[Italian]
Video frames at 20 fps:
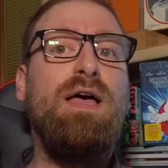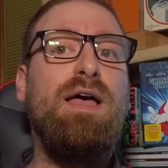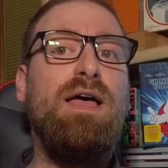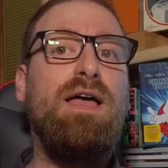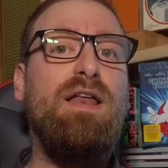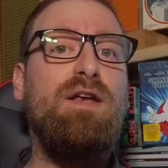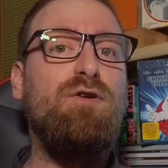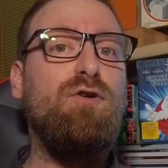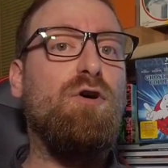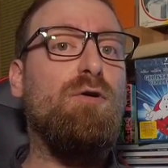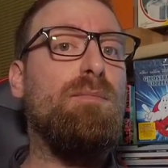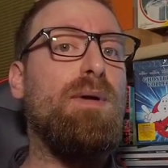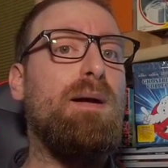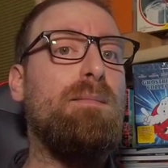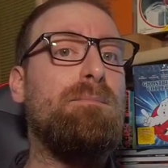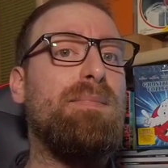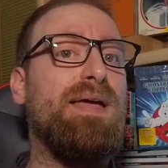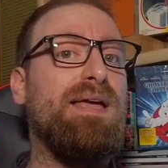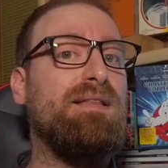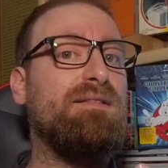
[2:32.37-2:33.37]
e
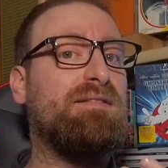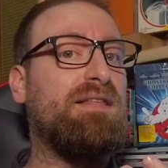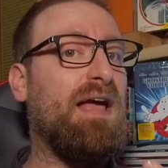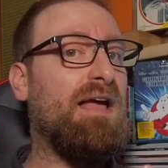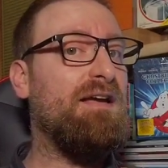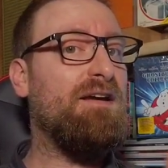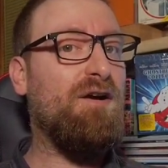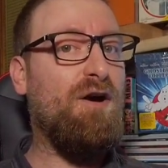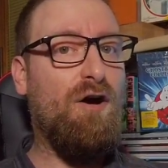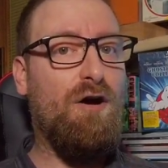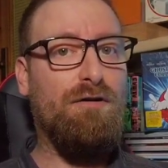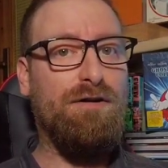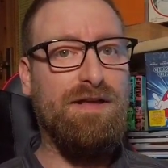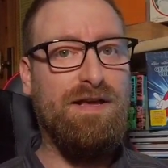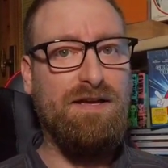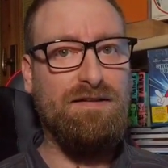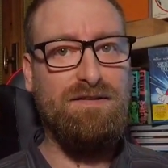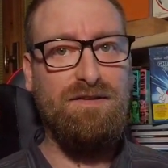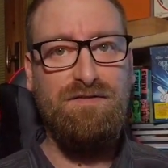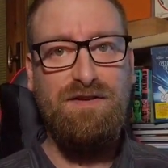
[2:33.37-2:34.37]
normalmente
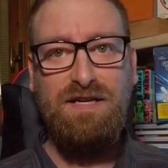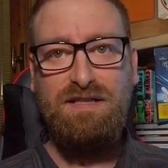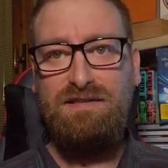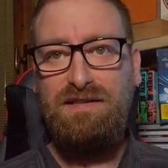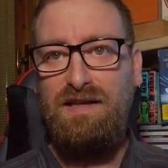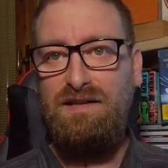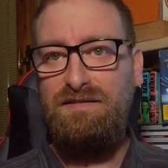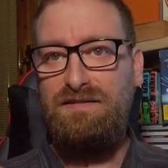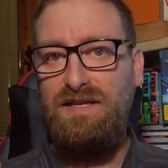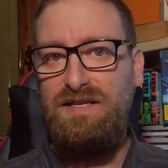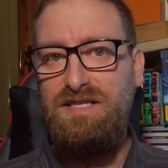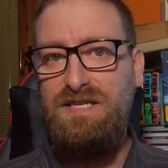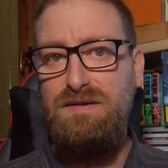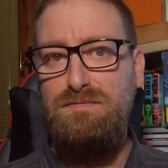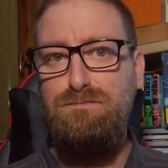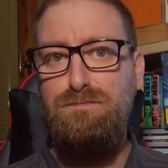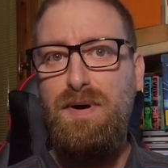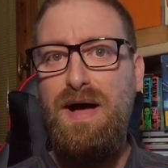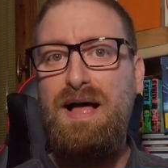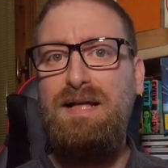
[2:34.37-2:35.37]
ironica, divertente e
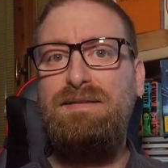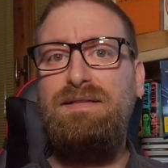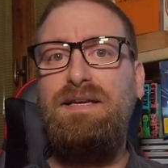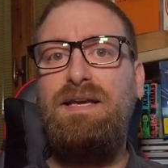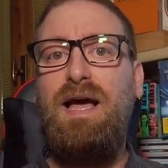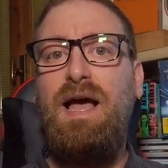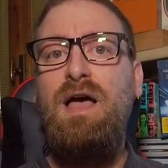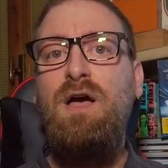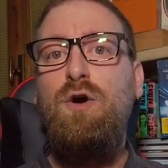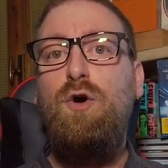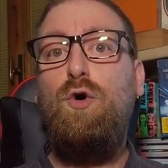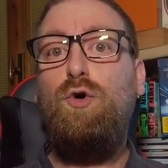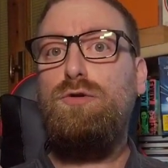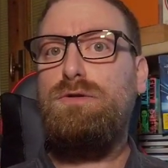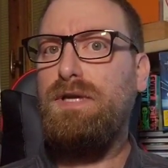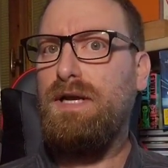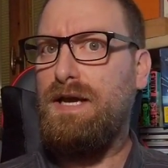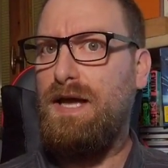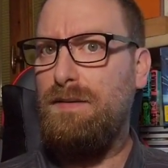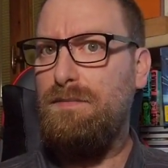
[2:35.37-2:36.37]
simpatica,
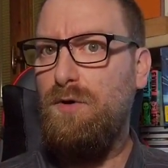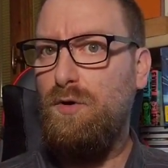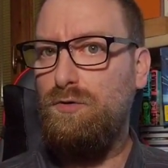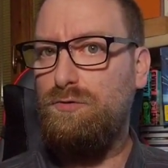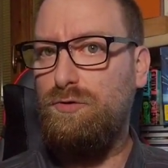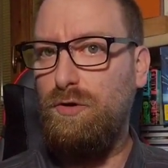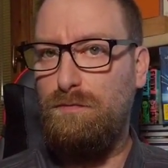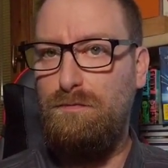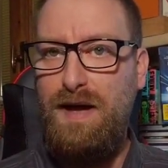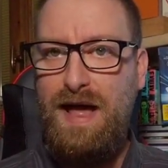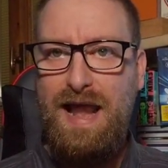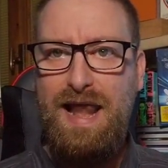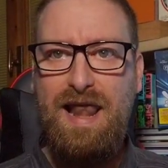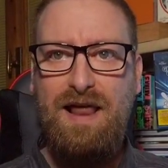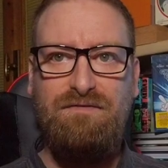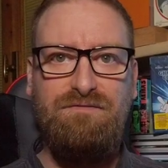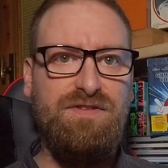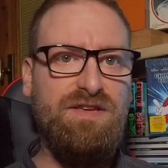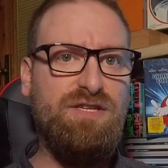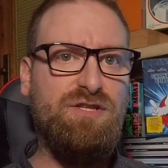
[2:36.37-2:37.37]
oltre che molto
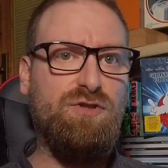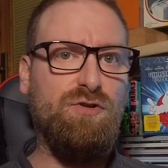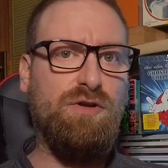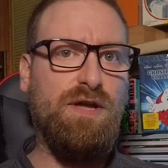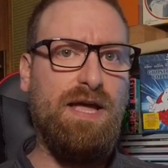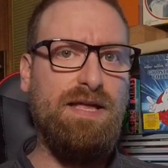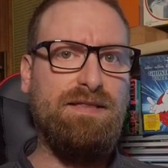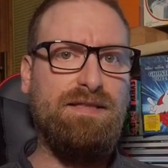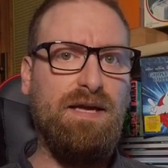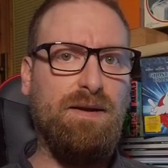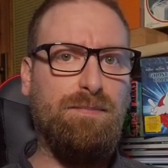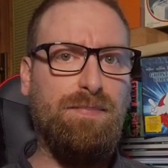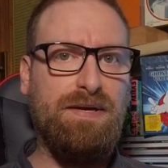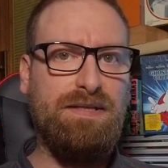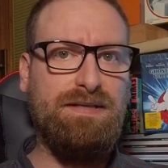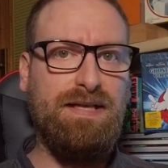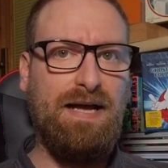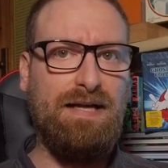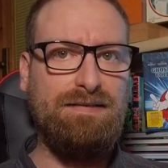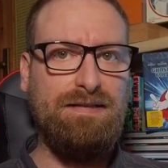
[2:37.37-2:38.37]
bella visto che è
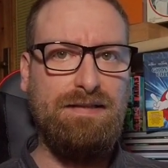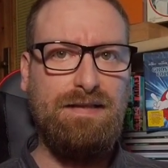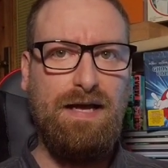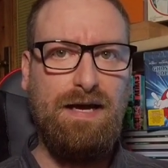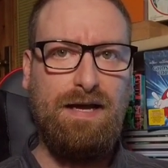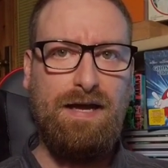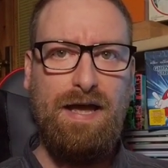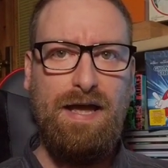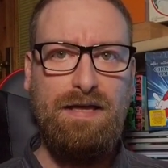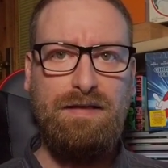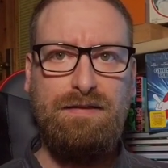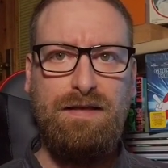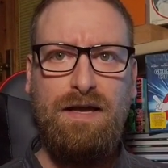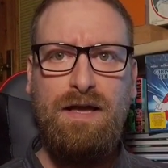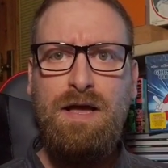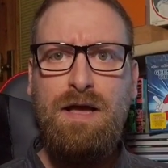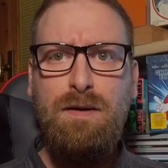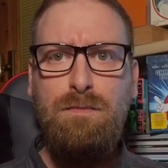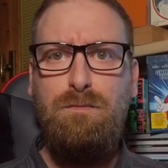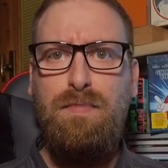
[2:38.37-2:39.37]
interpretata da
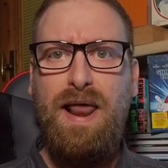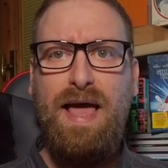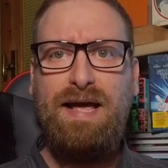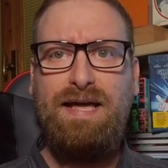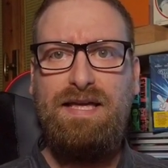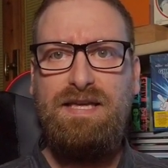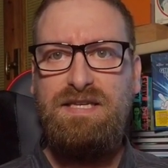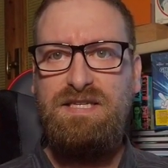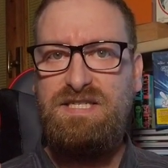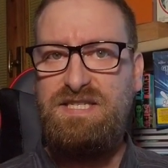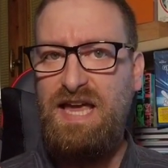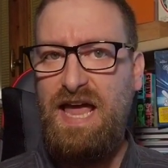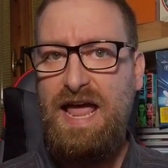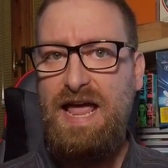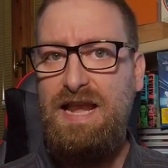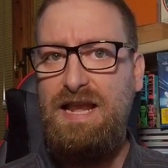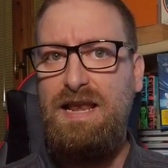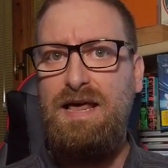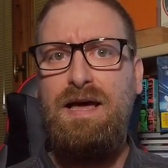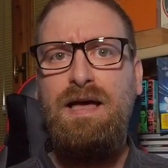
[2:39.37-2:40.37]
Kate Black in
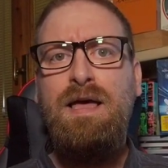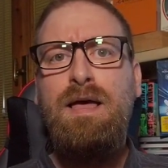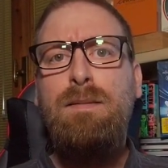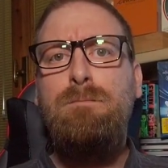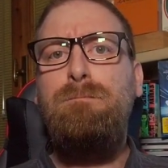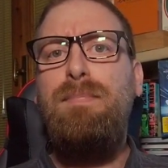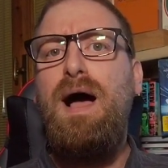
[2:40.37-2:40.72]
Sale,